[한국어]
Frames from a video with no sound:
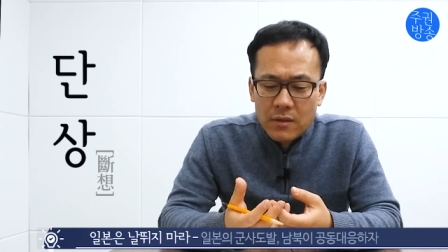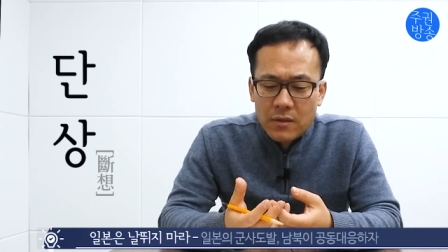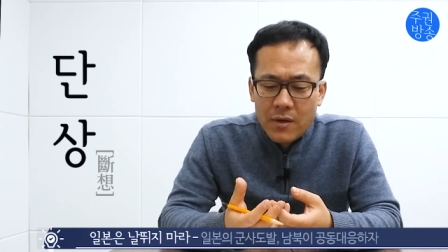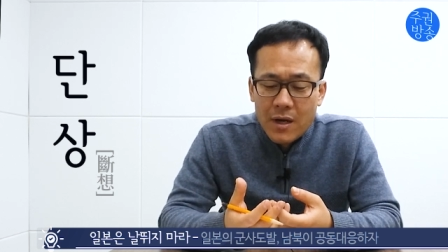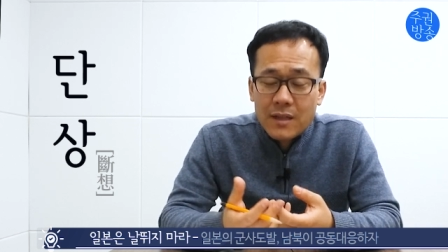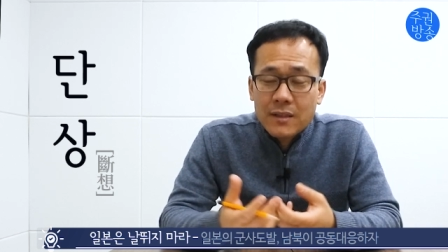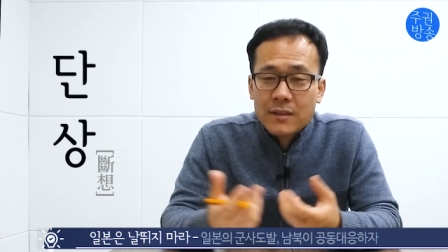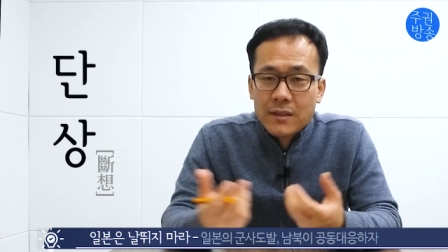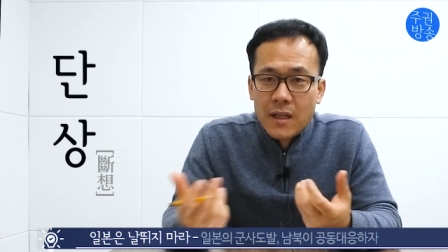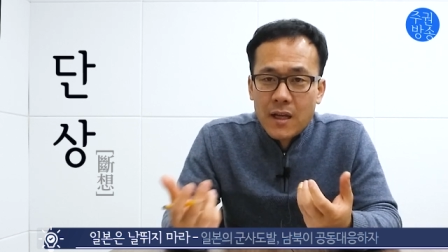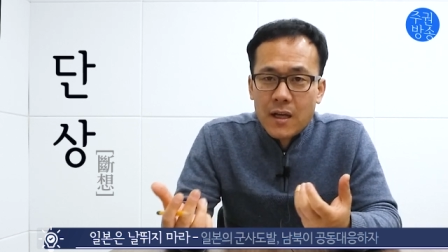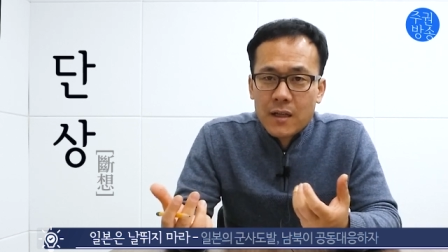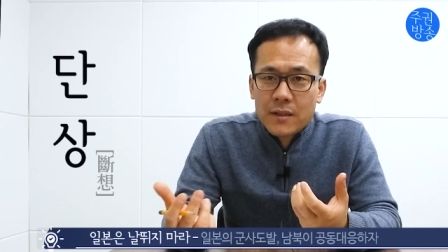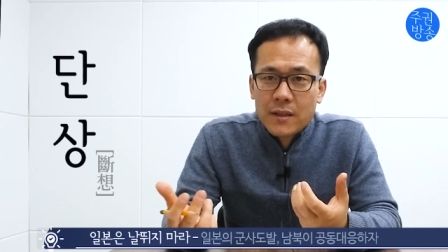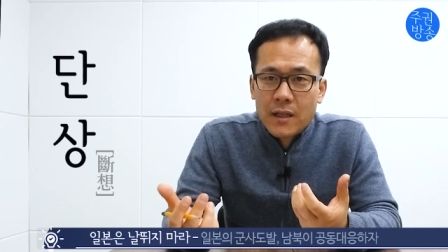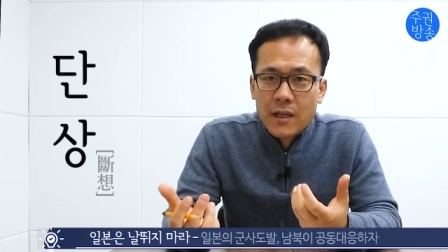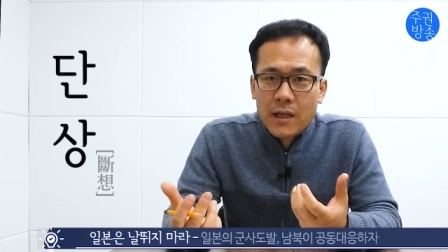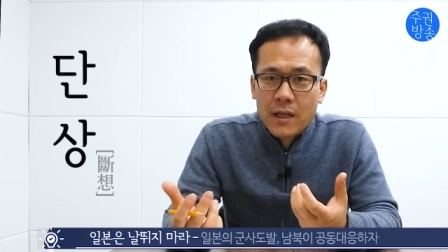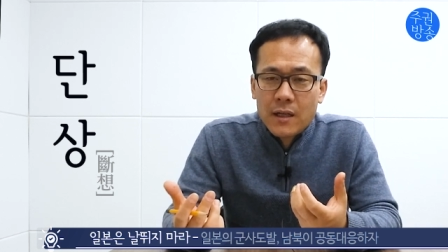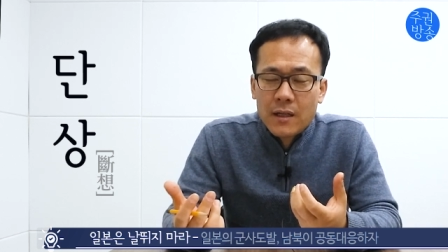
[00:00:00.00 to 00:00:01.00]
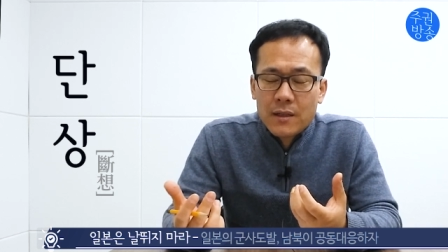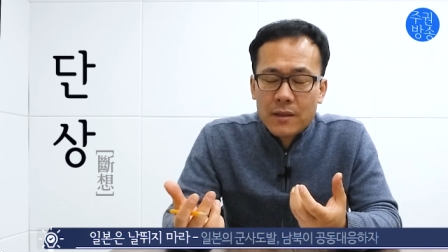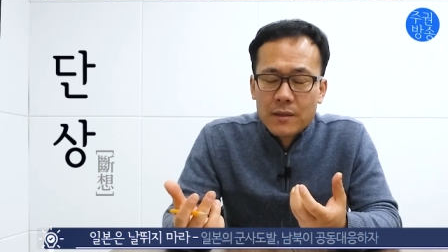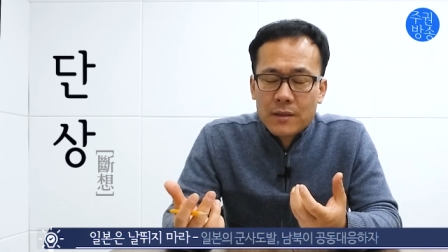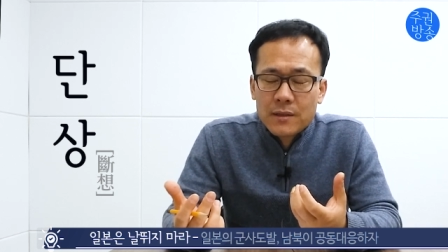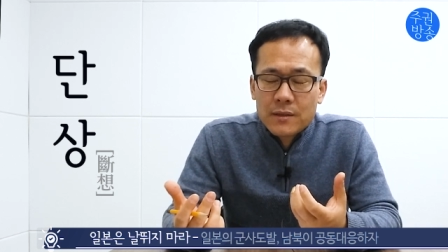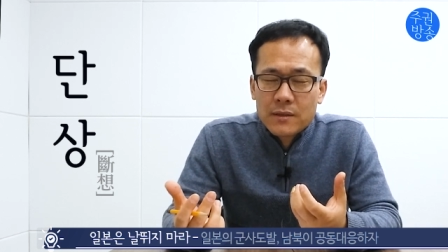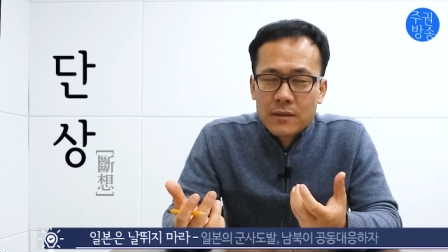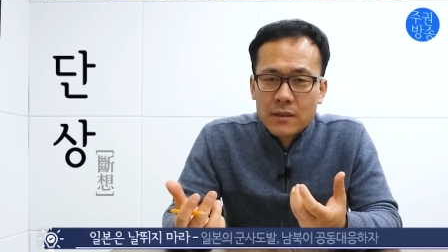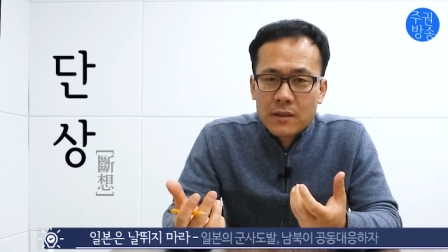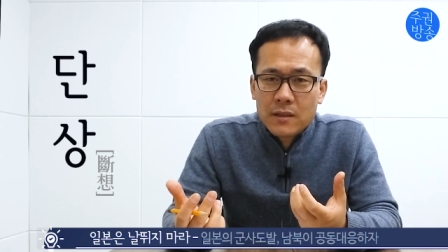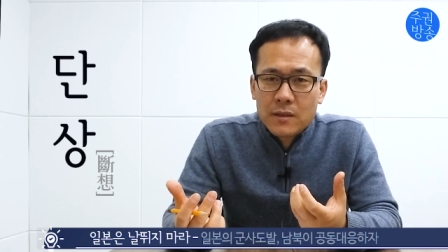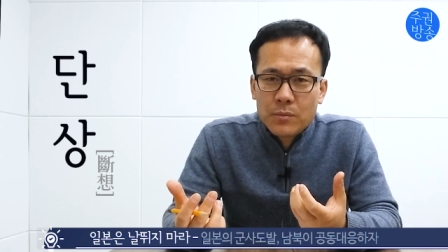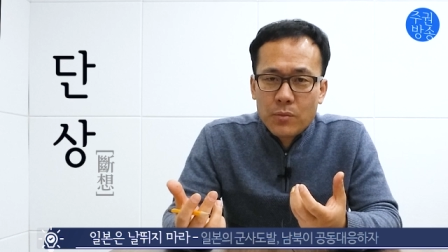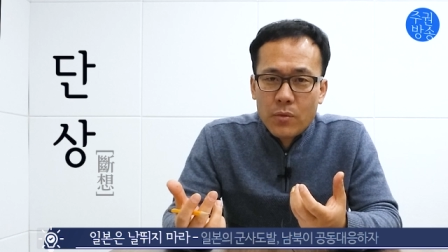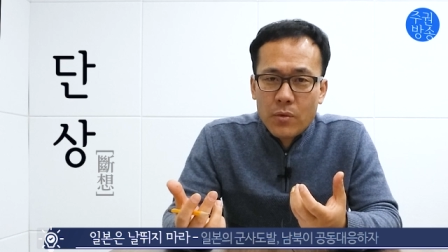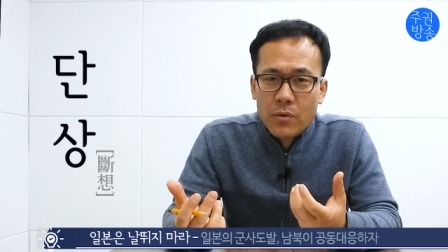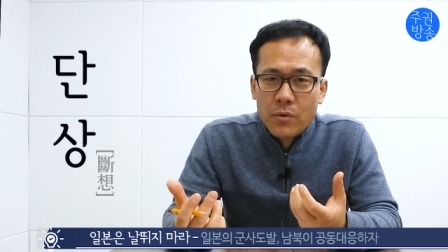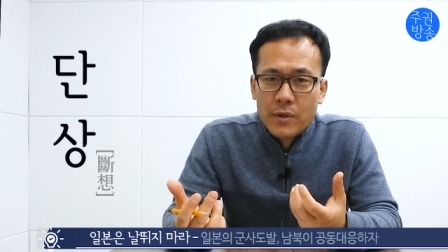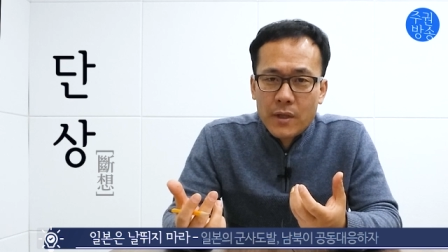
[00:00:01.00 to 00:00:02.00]
확대가 돼야
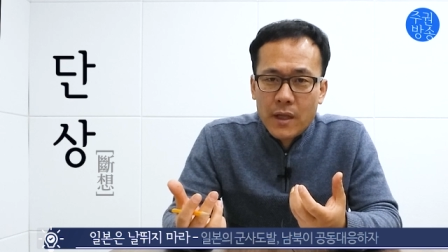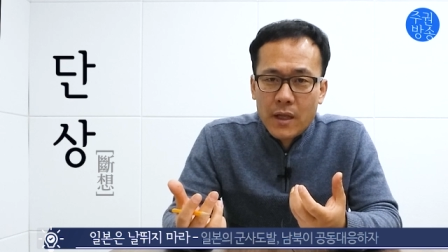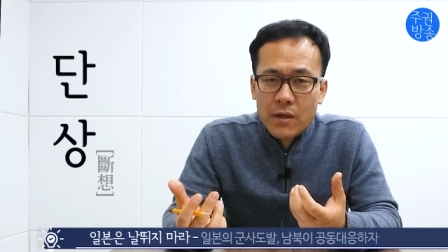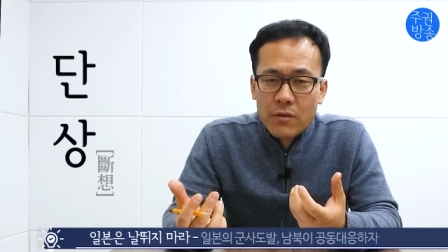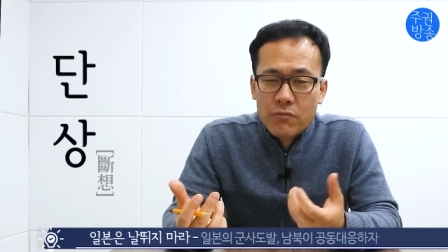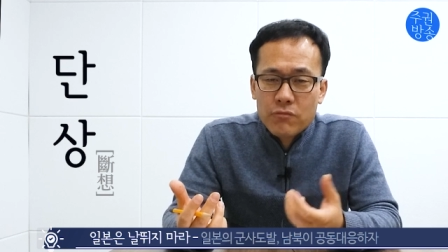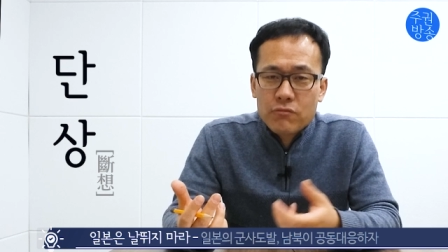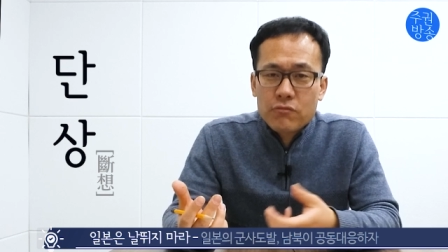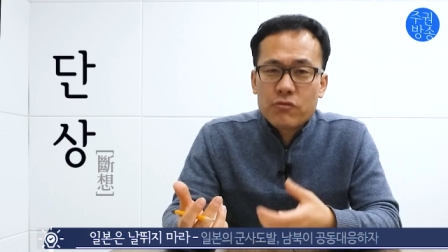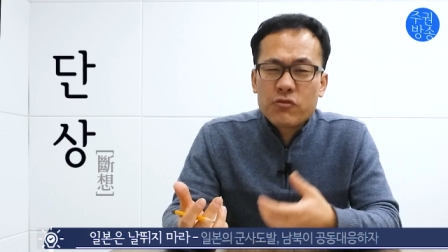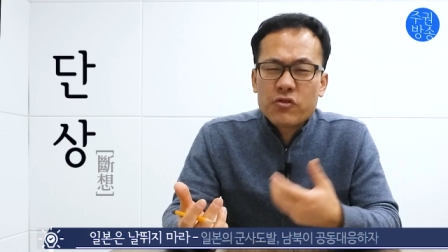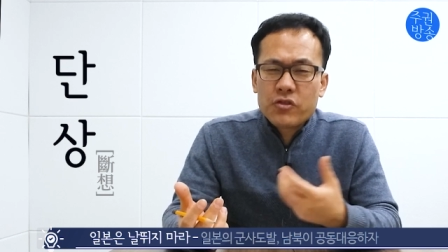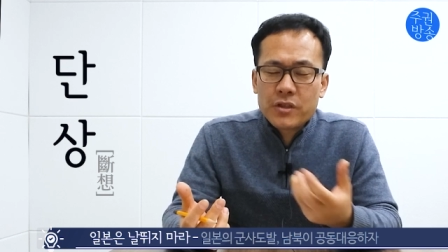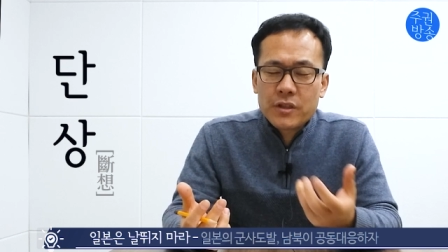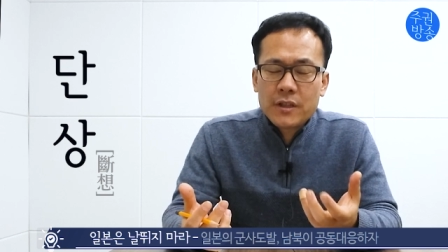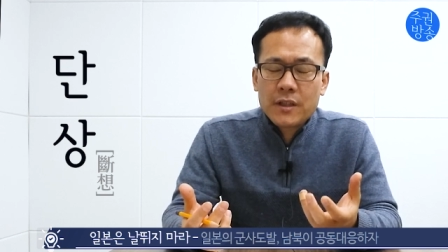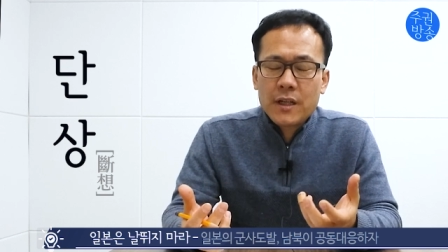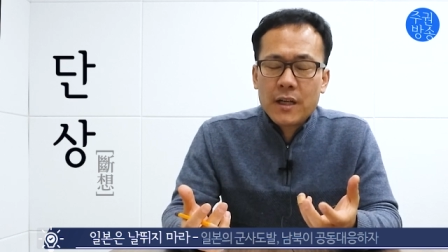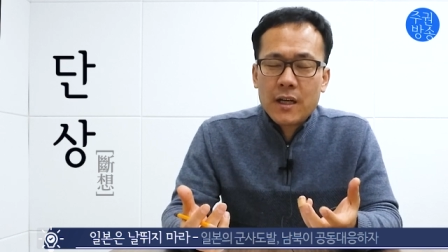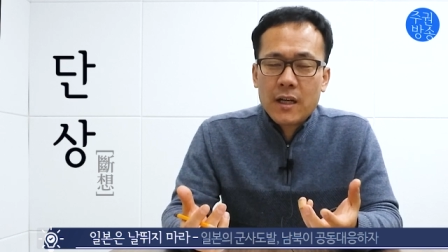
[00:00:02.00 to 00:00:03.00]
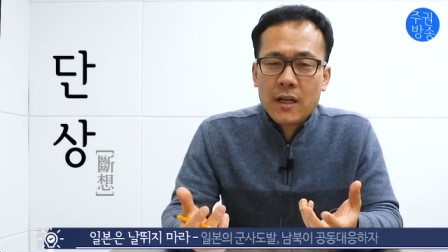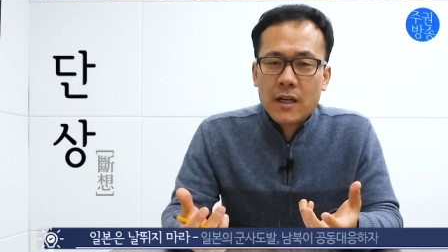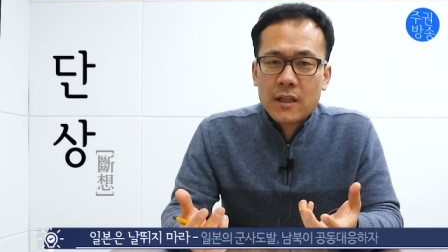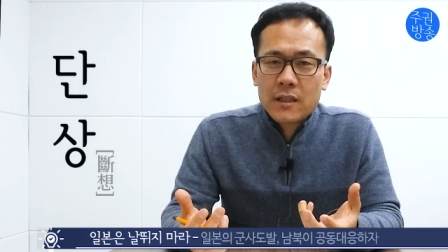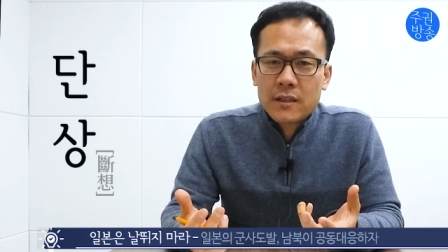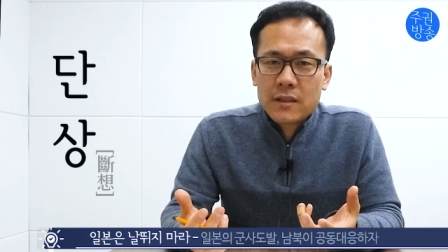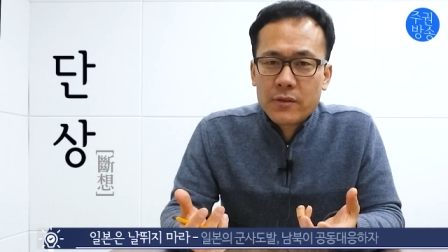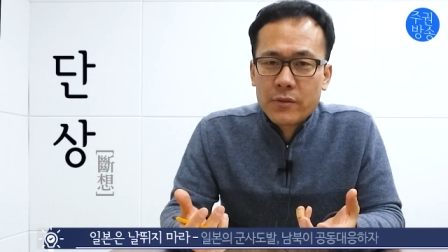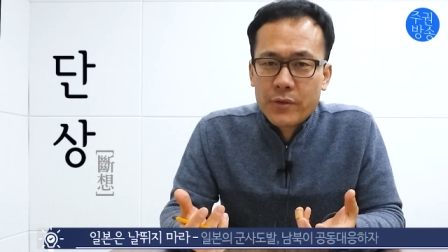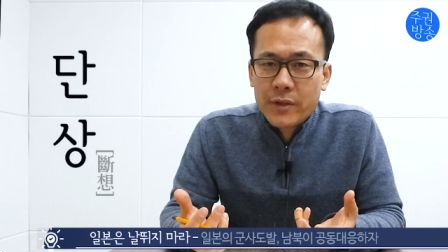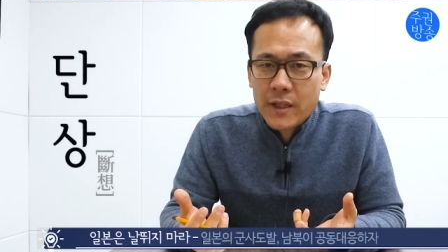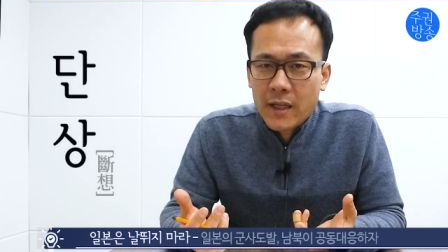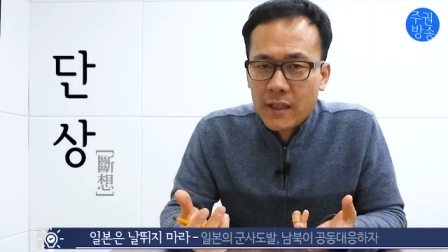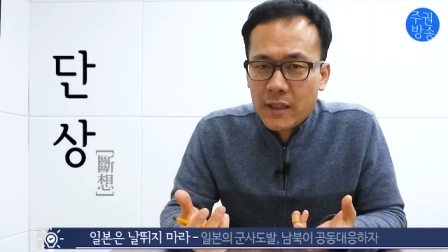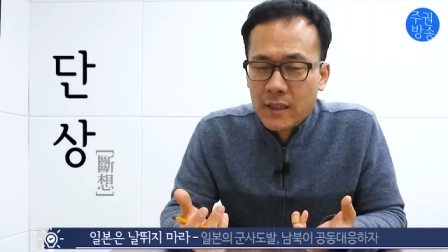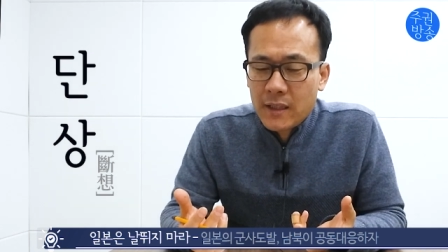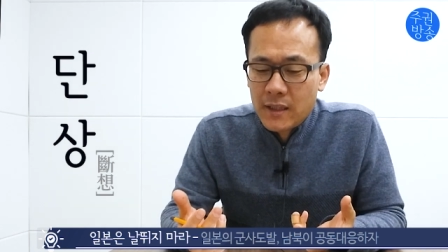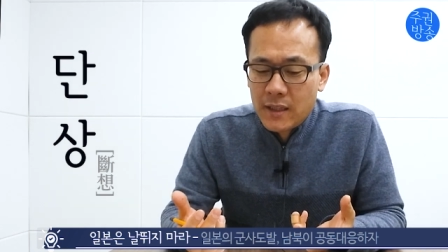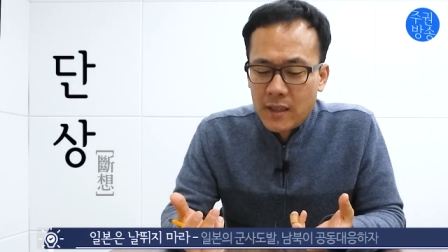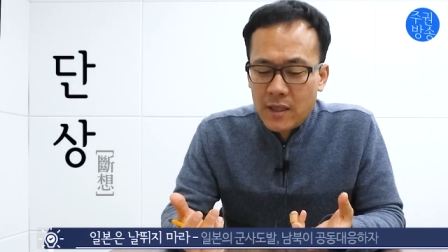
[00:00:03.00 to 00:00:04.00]
일본의 군국주의화를
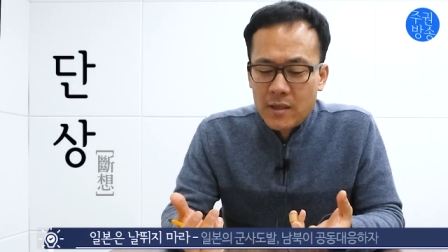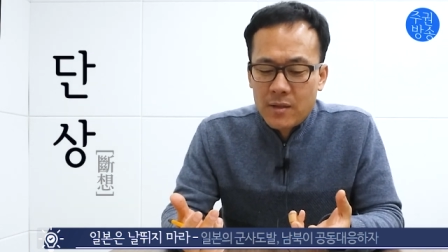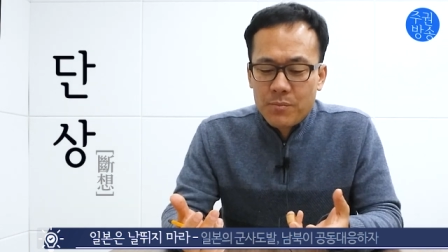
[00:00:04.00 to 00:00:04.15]
위한